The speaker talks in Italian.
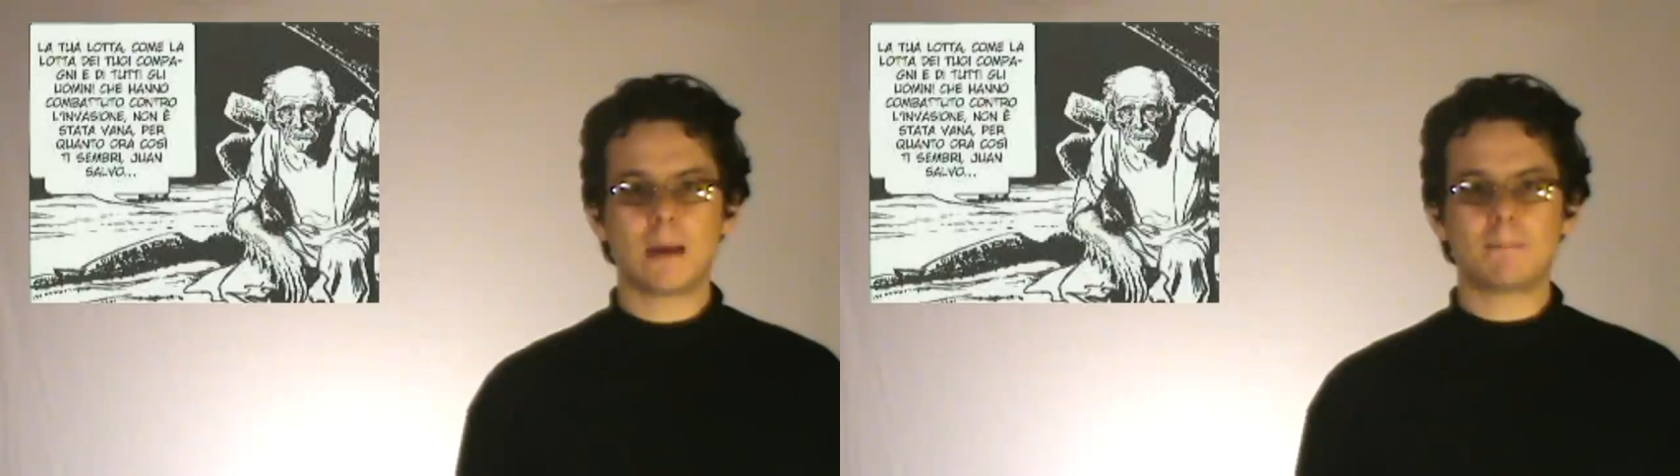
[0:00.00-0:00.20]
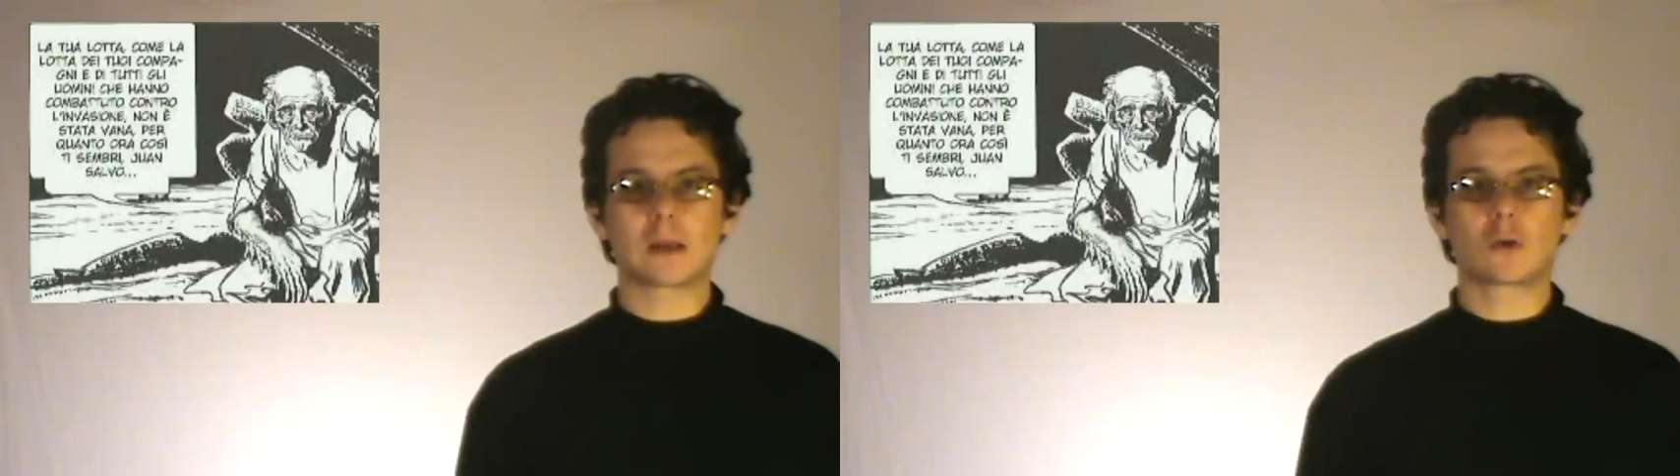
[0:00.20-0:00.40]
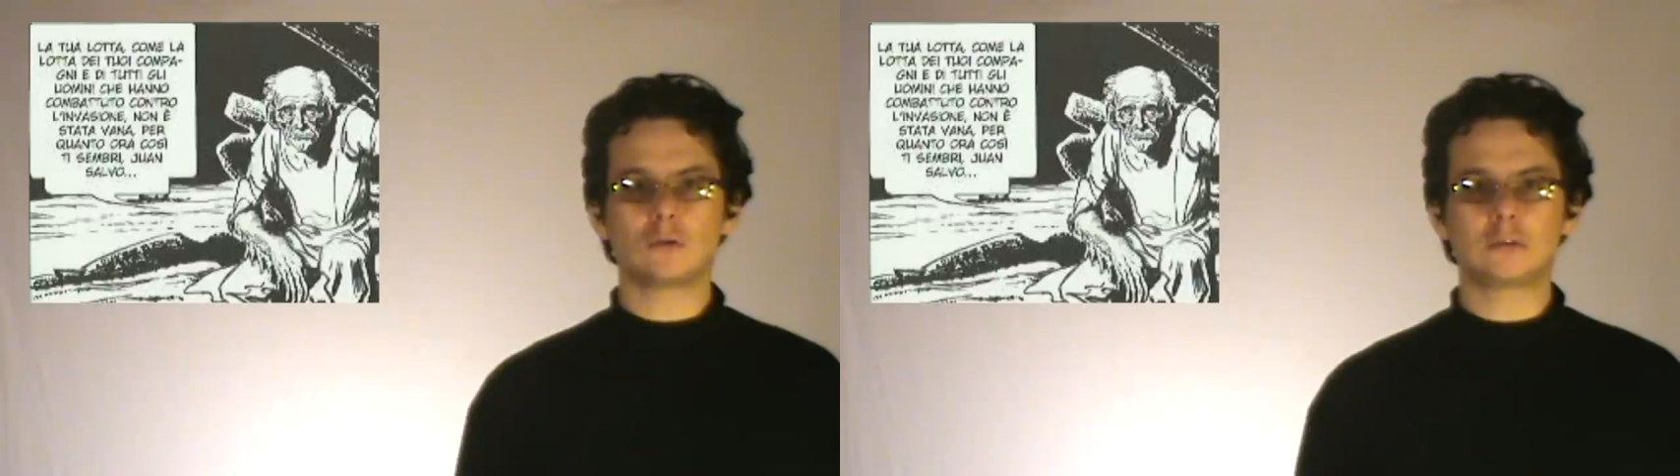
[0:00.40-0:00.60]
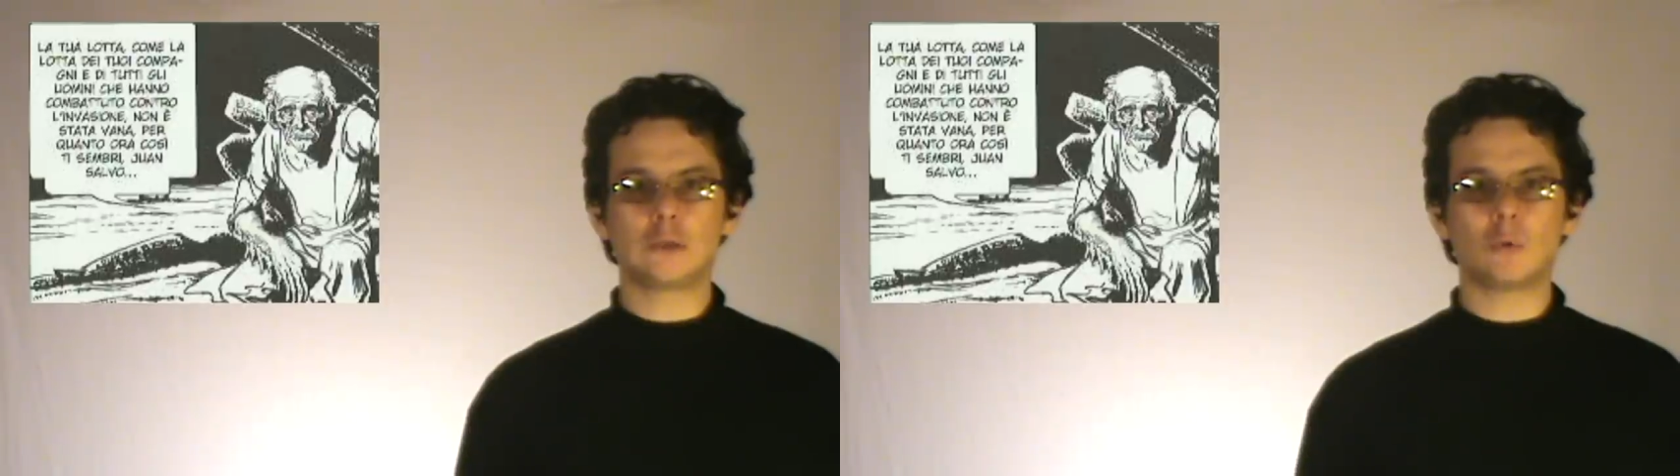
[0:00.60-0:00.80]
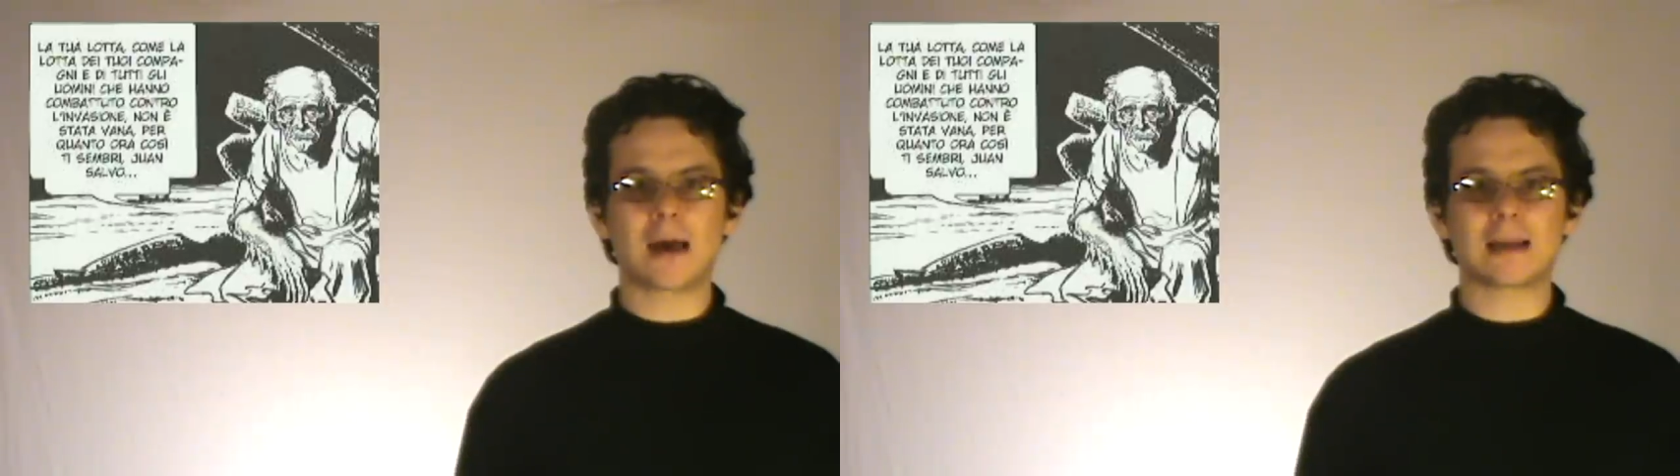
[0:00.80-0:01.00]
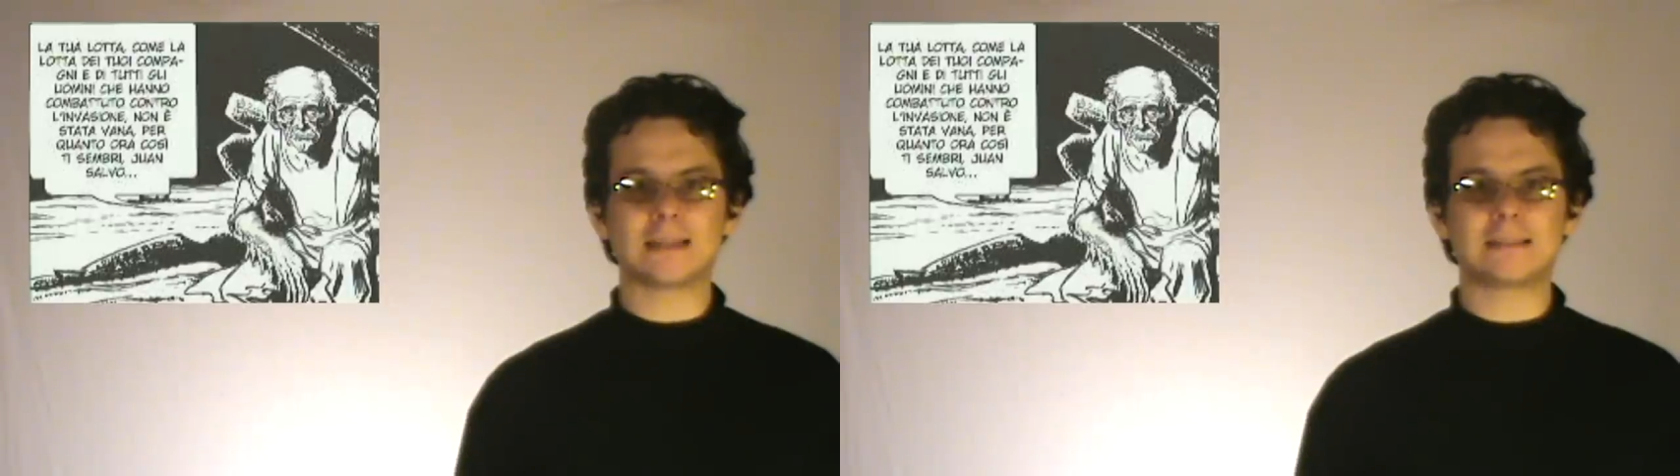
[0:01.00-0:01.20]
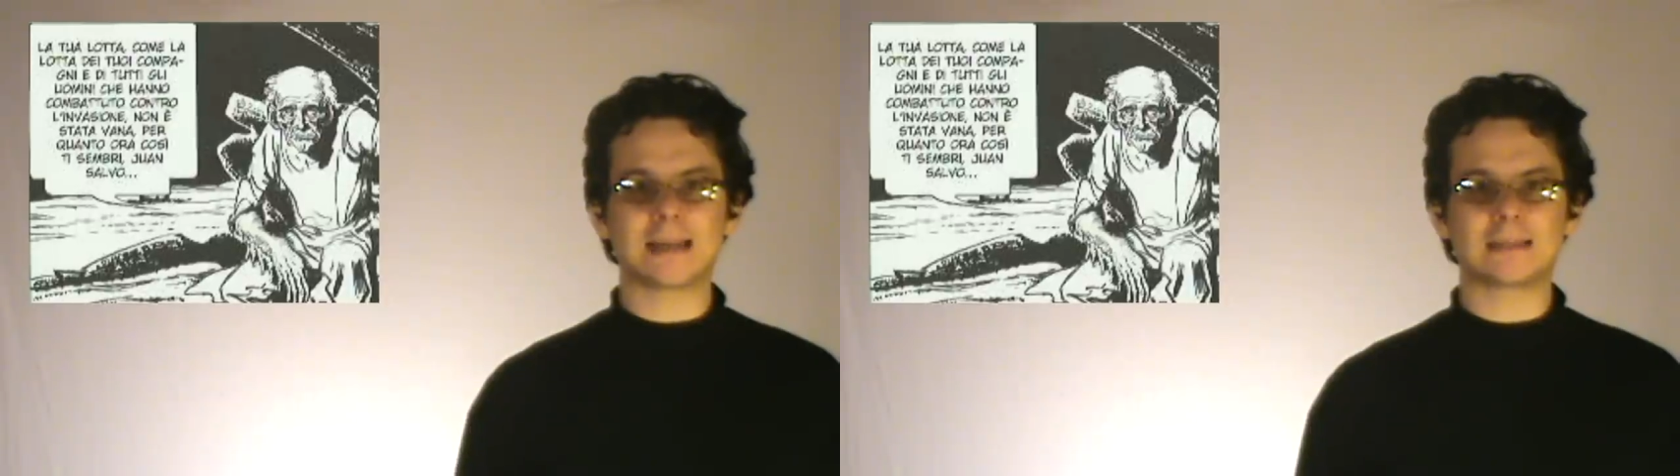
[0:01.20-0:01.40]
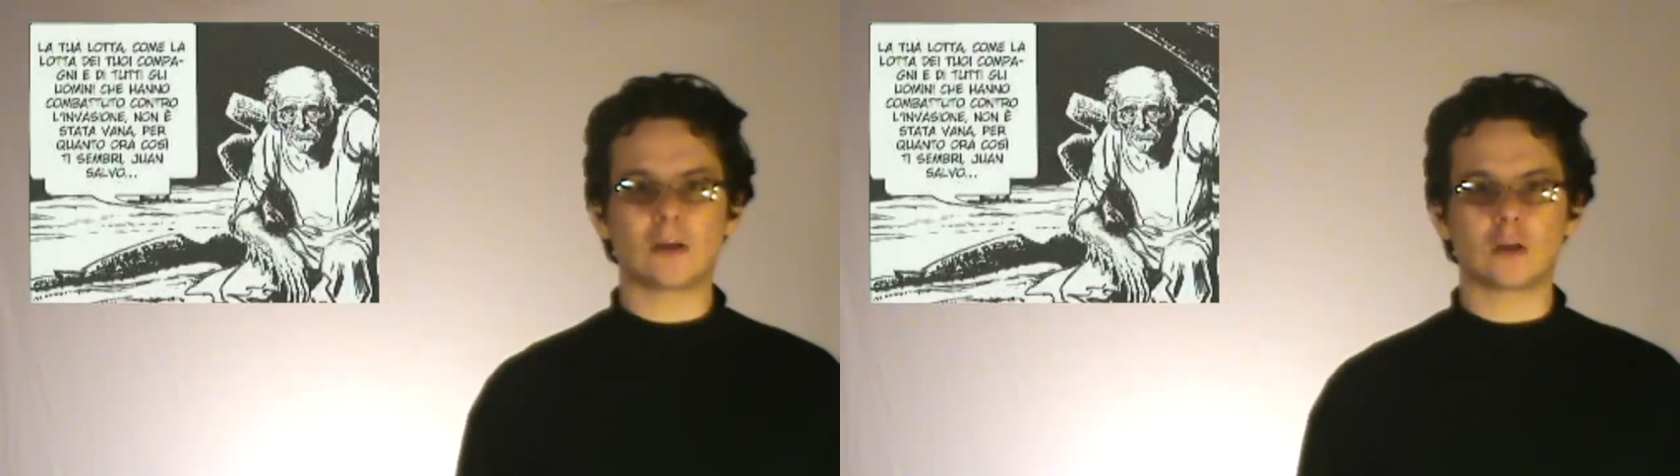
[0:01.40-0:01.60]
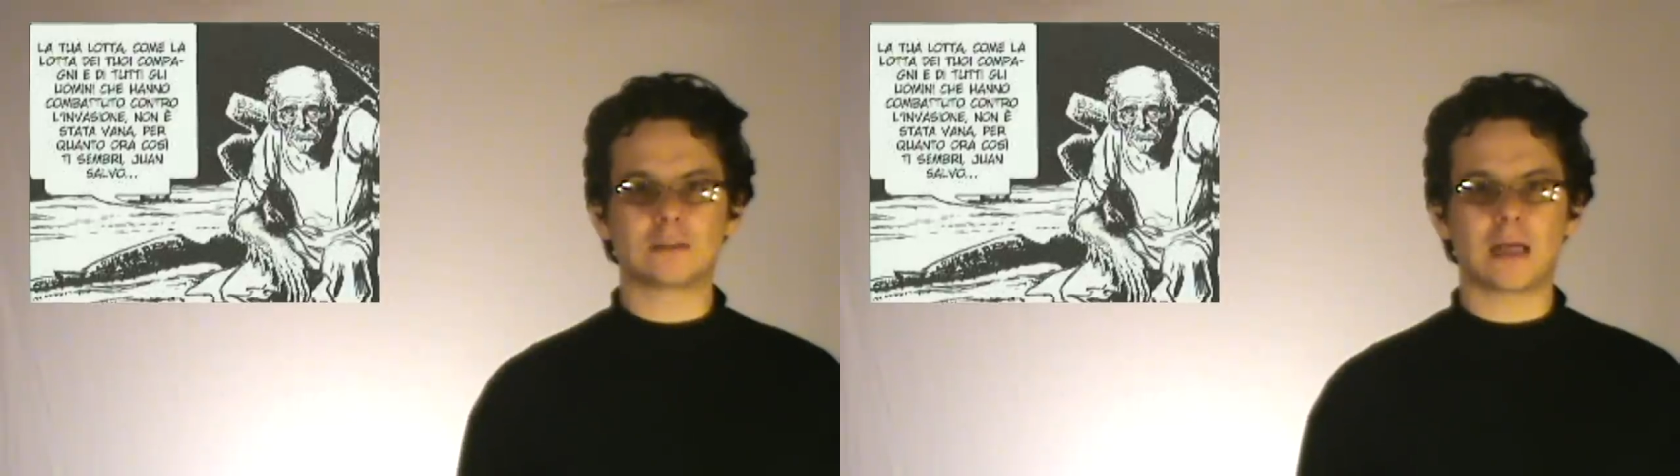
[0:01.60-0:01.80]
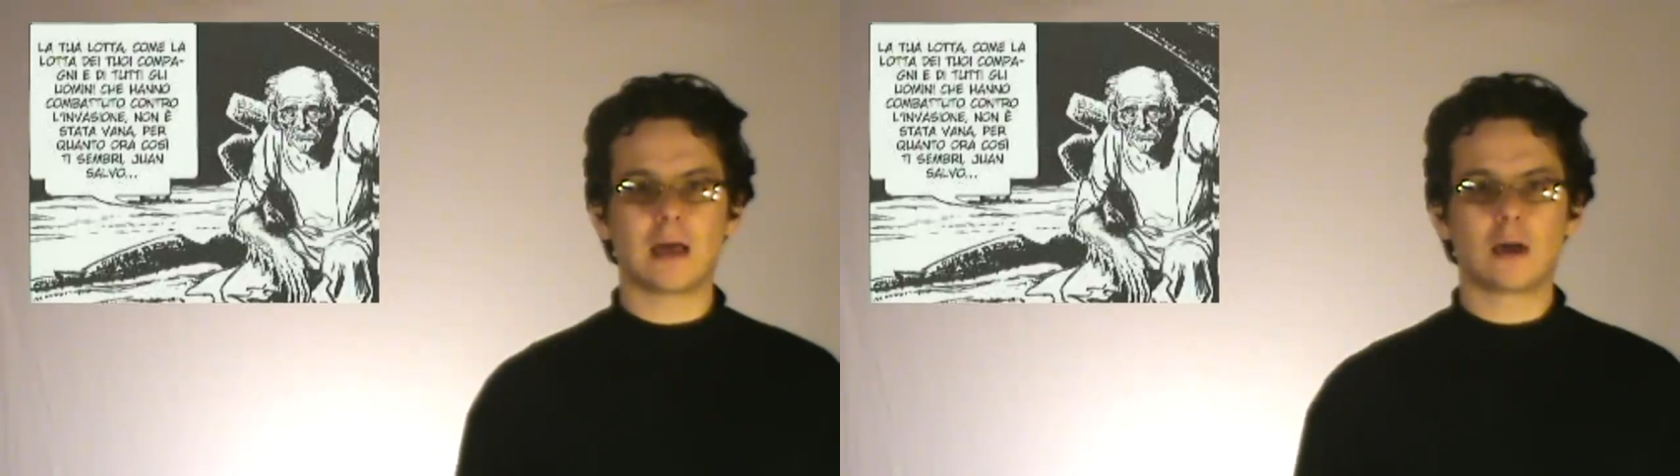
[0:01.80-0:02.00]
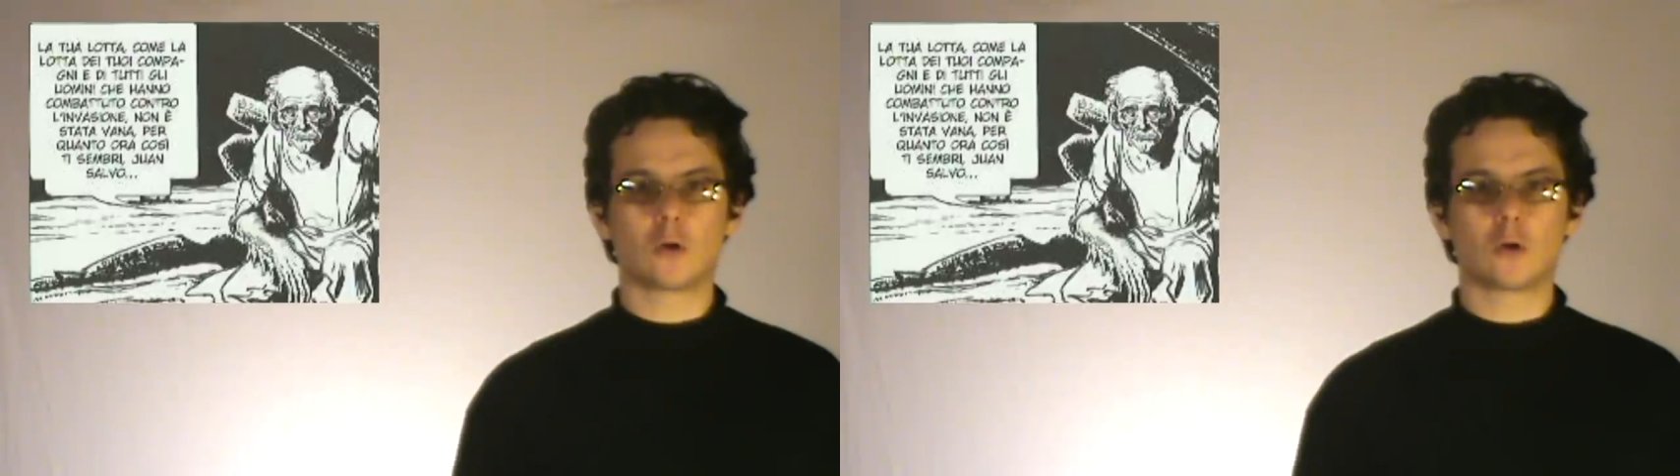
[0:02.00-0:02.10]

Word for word: per continuare l'eterna lotta